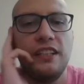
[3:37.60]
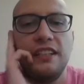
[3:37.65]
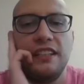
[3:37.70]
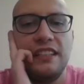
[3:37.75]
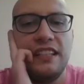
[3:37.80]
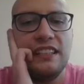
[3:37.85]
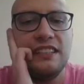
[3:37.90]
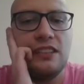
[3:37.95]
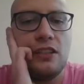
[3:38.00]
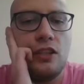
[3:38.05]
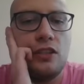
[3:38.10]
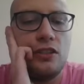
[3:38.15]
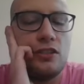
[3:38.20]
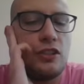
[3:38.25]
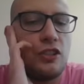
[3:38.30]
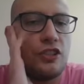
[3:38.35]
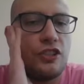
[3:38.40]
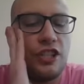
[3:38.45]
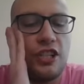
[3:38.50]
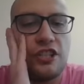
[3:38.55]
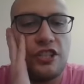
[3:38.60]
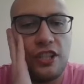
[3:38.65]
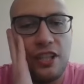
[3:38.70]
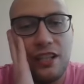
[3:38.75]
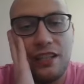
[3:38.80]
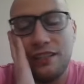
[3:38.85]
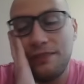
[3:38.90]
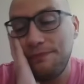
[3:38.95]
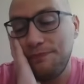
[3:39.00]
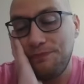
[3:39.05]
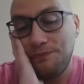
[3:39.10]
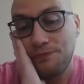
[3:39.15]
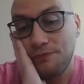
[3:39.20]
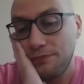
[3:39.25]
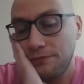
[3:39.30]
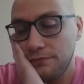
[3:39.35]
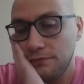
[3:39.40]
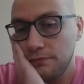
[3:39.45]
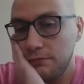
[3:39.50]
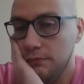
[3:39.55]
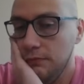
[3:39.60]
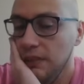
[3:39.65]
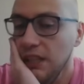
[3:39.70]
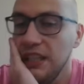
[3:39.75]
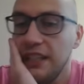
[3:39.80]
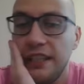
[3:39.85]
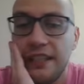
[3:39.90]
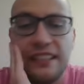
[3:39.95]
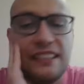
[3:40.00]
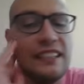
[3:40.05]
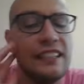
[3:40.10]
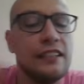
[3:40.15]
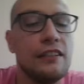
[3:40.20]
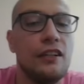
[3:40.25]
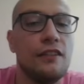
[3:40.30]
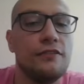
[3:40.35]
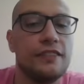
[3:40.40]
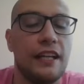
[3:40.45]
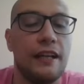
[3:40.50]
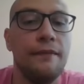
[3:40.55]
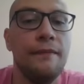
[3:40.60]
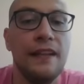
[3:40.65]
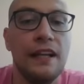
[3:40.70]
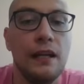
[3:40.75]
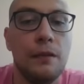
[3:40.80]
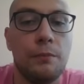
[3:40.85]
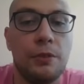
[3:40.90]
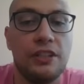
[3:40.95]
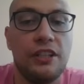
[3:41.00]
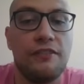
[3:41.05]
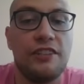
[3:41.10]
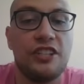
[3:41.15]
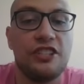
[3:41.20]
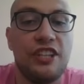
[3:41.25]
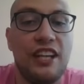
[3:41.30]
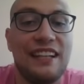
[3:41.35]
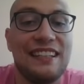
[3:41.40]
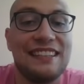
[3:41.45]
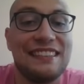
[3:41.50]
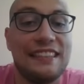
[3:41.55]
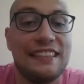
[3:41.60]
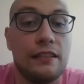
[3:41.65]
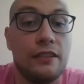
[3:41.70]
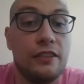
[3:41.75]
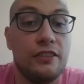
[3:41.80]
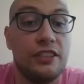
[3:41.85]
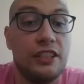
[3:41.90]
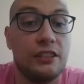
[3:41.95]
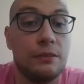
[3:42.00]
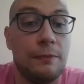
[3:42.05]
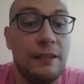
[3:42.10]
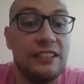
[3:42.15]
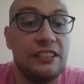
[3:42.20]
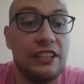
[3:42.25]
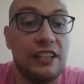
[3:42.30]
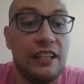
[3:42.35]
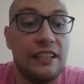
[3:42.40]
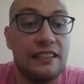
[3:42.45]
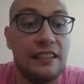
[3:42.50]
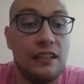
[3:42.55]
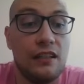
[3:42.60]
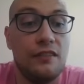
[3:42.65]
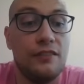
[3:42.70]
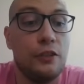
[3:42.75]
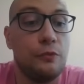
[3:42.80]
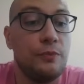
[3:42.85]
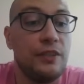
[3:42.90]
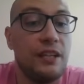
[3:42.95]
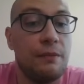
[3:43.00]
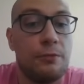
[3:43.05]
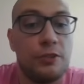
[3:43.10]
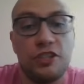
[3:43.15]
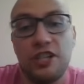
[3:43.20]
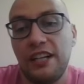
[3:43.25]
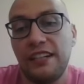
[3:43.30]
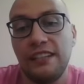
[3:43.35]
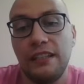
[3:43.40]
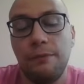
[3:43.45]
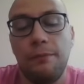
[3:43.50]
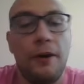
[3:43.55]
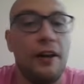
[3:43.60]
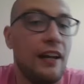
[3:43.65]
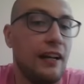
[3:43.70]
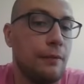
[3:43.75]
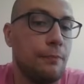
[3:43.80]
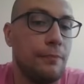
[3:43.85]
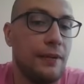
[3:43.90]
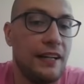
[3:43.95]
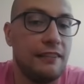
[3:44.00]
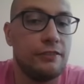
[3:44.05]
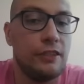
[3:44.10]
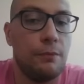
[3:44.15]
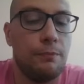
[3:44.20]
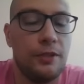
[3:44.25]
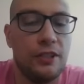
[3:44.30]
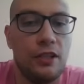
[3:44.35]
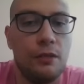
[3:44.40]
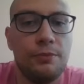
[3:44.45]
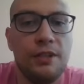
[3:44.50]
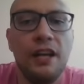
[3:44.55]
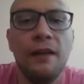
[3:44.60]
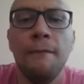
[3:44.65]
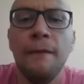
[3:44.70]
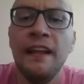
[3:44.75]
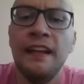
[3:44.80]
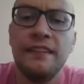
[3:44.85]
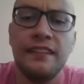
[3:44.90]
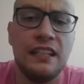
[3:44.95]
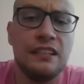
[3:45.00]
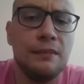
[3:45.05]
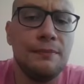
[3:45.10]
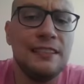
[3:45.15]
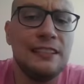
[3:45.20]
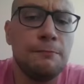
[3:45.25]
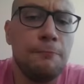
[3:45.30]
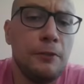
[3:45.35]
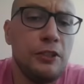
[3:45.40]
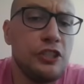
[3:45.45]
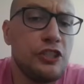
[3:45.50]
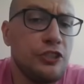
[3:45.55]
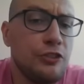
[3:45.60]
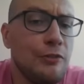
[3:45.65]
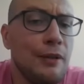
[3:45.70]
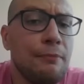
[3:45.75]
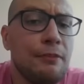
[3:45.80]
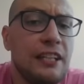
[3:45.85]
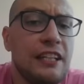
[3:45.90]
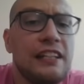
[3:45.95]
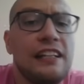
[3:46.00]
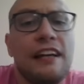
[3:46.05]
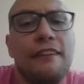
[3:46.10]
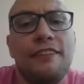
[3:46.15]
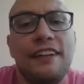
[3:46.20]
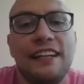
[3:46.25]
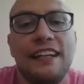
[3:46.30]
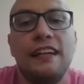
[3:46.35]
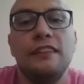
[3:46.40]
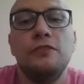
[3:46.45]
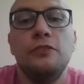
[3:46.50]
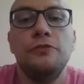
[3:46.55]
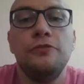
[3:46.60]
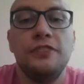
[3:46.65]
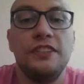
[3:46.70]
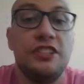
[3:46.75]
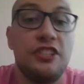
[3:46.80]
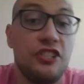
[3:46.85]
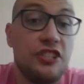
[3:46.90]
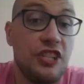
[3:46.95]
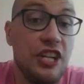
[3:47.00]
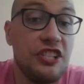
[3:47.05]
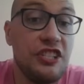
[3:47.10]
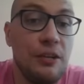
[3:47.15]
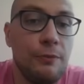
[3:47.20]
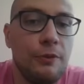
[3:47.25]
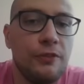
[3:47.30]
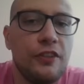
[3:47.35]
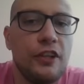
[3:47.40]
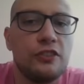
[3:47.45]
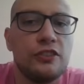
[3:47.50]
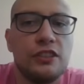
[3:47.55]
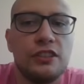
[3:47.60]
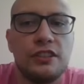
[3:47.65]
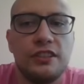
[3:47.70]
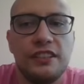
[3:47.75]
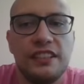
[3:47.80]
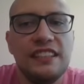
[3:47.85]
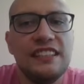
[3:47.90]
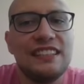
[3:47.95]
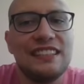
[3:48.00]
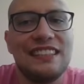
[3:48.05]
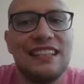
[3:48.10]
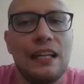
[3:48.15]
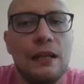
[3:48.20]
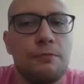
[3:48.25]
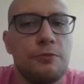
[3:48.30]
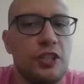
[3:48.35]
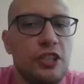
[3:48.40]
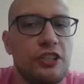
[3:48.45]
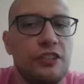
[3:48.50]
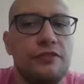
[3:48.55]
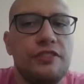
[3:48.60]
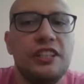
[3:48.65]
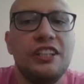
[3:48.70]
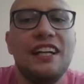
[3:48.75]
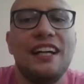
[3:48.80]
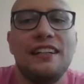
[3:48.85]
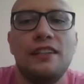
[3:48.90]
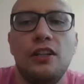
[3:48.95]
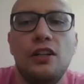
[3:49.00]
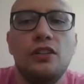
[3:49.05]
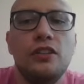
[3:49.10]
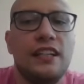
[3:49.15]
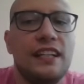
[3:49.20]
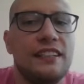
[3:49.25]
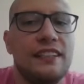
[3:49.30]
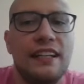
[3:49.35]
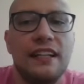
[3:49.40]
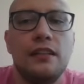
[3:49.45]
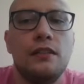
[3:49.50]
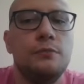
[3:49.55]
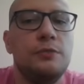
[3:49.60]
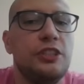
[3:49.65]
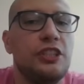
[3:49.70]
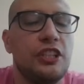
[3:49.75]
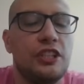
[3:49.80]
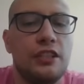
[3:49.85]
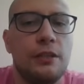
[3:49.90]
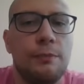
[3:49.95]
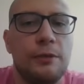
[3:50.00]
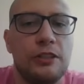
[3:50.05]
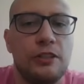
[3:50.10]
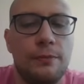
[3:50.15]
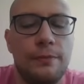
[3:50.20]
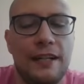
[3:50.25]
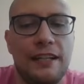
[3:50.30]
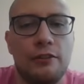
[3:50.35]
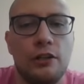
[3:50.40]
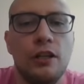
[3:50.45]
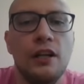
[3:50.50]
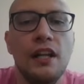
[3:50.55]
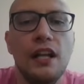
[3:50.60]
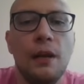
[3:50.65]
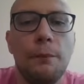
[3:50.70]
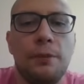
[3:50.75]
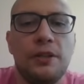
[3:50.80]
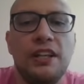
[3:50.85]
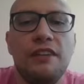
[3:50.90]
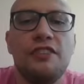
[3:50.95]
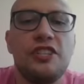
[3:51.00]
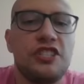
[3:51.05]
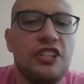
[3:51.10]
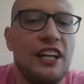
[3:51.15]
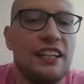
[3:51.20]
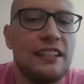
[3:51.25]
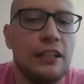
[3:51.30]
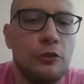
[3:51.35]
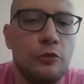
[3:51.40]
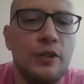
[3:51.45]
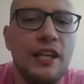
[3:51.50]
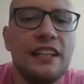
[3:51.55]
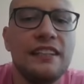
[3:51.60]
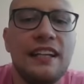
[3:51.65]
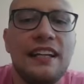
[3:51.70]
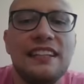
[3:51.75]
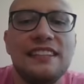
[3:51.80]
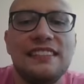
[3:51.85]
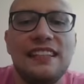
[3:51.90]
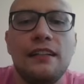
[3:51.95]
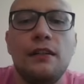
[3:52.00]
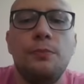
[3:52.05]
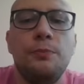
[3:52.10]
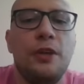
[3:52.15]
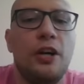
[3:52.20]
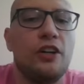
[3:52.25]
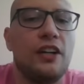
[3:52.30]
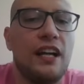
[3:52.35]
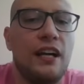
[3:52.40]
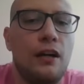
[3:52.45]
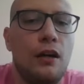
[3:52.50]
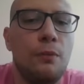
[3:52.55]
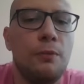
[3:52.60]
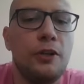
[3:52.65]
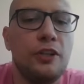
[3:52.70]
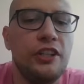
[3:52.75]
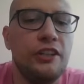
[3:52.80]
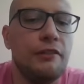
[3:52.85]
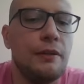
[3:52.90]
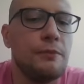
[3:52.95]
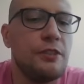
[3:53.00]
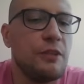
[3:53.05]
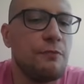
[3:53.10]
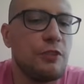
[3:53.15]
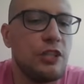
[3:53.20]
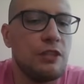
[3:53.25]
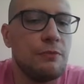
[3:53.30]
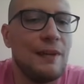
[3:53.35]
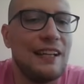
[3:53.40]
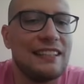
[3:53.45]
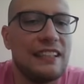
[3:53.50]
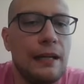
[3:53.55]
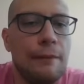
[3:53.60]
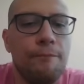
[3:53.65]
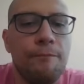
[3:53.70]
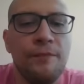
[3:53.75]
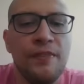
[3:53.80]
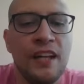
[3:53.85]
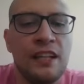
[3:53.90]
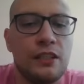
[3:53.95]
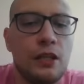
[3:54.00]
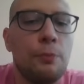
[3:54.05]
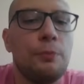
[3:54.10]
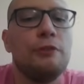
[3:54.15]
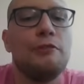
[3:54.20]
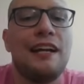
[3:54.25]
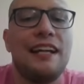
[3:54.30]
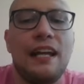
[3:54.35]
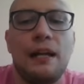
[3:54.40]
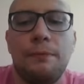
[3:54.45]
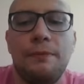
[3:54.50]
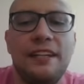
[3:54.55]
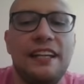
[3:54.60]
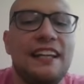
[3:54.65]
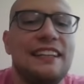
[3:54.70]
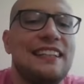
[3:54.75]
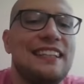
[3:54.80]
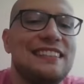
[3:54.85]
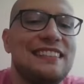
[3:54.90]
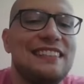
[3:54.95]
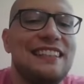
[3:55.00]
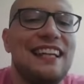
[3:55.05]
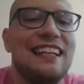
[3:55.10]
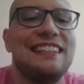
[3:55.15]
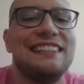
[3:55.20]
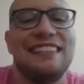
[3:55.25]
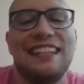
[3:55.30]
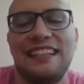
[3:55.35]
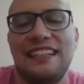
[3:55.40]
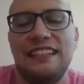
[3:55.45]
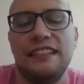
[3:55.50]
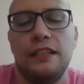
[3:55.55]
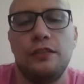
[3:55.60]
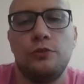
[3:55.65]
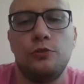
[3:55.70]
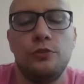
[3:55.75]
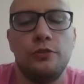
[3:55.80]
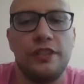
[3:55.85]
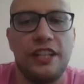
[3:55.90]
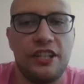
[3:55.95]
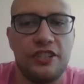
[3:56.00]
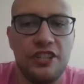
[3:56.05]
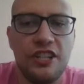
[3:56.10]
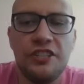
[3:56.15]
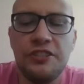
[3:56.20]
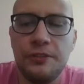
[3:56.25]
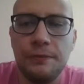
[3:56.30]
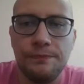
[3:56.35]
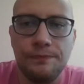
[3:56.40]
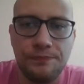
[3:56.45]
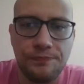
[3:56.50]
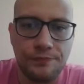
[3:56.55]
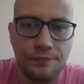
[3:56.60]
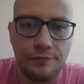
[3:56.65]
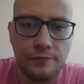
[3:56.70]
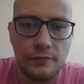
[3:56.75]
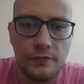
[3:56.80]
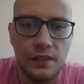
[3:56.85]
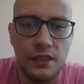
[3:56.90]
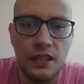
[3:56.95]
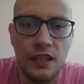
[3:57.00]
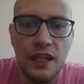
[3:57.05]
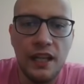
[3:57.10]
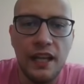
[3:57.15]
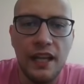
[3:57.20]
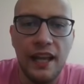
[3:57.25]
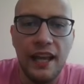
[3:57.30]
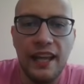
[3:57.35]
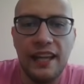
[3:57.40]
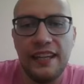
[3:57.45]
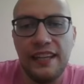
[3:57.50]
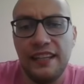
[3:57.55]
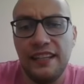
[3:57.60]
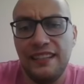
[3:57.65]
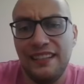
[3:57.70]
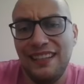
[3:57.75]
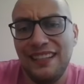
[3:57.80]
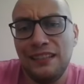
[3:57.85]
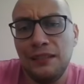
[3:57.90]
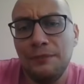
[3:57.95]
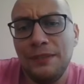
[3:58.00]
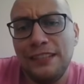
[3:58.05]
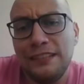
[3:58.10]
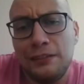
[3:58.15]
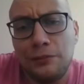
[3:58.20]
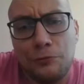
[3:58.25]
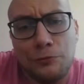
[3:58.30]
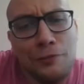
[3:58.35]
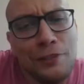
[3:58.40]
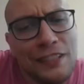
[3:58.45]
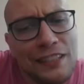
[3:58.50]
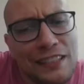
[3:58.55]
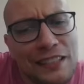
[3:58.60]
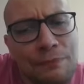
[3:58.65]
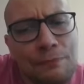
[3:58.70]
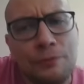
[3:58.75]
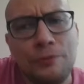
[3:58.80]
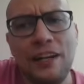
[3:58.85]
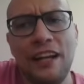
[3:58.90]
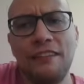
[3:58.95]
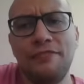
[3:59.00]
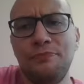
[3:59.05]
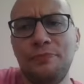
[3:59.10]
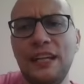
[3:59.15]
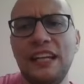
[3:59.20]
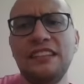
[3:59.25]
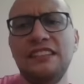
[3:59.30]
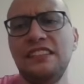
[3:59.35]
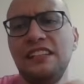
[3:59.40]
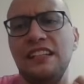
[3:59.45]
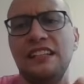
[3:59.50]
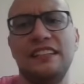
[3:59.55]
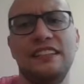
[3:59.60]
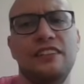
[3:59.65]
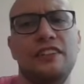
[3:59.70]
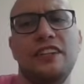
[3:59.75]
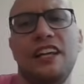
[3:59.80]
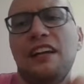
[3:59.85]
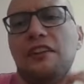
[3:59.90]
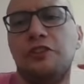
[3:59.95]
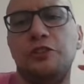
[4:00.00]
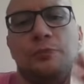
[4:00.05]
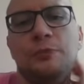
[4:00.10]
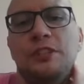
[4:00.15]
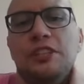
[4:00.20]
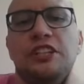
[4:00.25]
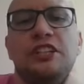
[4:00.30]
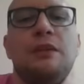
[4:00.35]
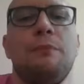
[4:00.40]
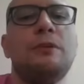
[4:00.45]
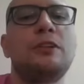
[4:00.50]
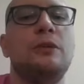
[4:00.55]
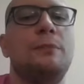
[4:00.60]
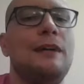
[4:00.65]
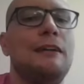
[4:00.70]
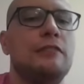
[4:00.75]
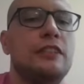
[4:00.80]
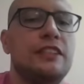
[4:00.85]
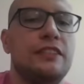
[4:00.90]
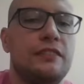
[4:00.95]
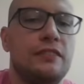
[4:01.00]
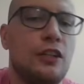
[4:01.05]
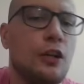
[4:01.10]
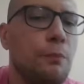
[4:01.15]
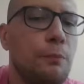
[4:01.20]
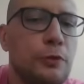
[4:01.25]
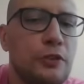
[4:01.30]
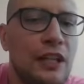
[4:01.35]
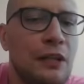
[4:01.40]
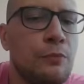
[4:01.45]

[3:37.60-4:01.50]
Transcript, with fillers: jest ono troszeczkę ryzykowne, ponieważ teraz ten goniec będzie atakował mnie po czarnych polach prawdopodobnie. Natomiast policzyłem kilka wariantów i szczerze mówiąc nic dla przeciwnika konkretnego mi się nie podobało. Ponieważ atakuję teraz tego pionka. Obroniłem się przed matem, to była jakby jedna z idei zagrania ruchu G6. E, natomiast ruchy typu F5, no jakoś mi się nie podobały. Komputer